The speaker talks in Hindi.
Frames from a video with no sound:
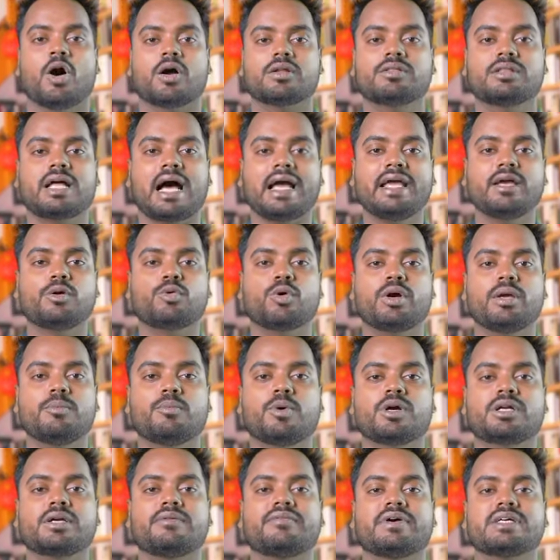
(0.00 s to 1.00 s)
और ना ही कोई
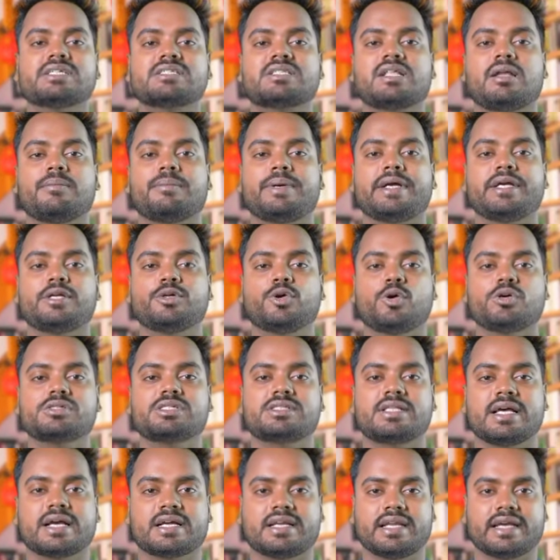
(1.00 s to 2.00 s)
मोटिवेशनल वीडियोस
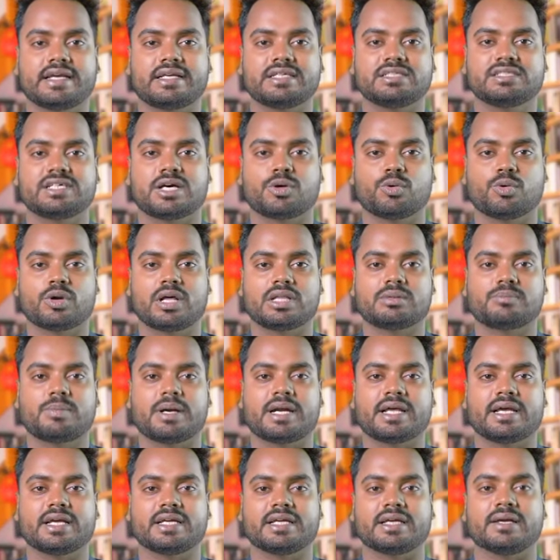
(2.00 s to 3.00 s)
देखने की जरूरत
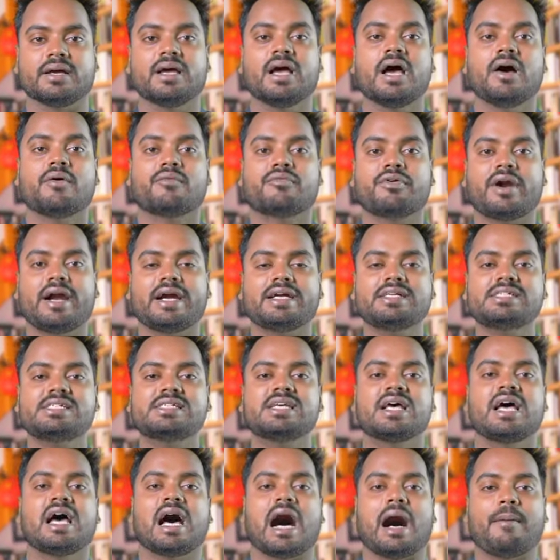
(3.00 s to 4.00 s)
पड़ेगी
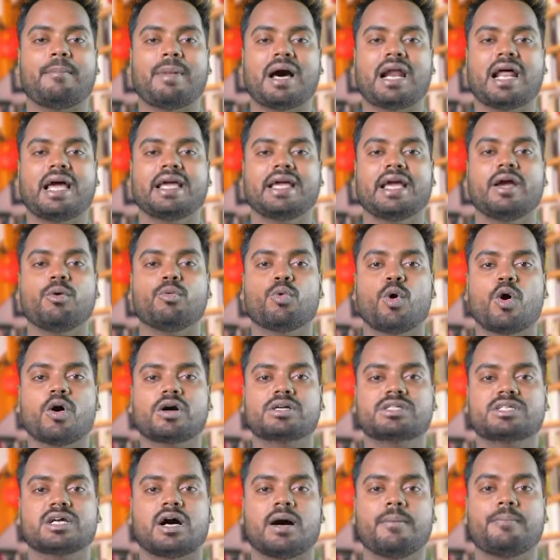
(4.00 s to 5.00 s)
फ्रेंड्स हमारा ये
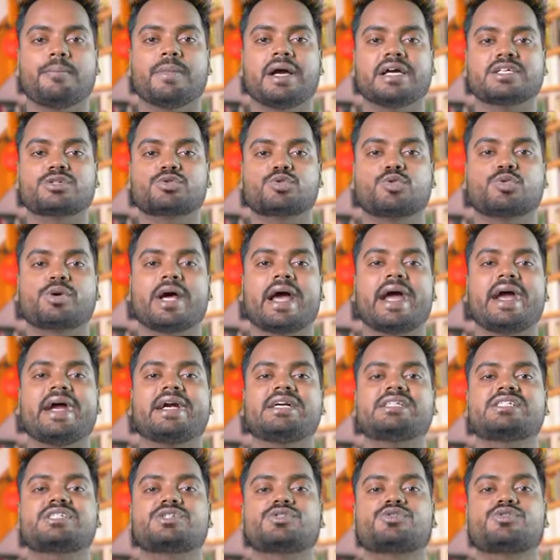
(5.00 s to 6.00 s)
वर्कशॉप
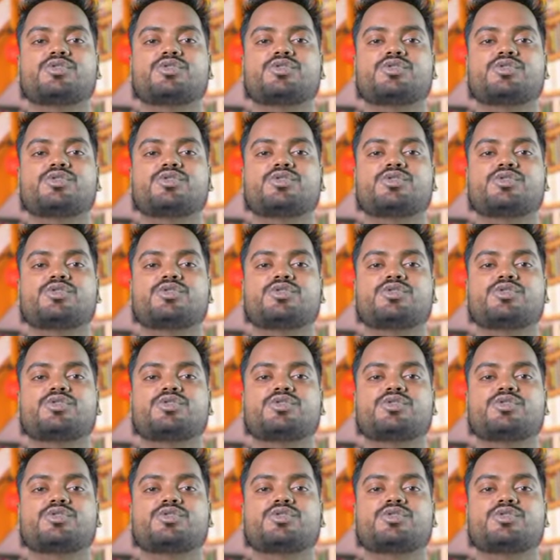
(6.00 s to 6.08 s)
स्टूडेंट्स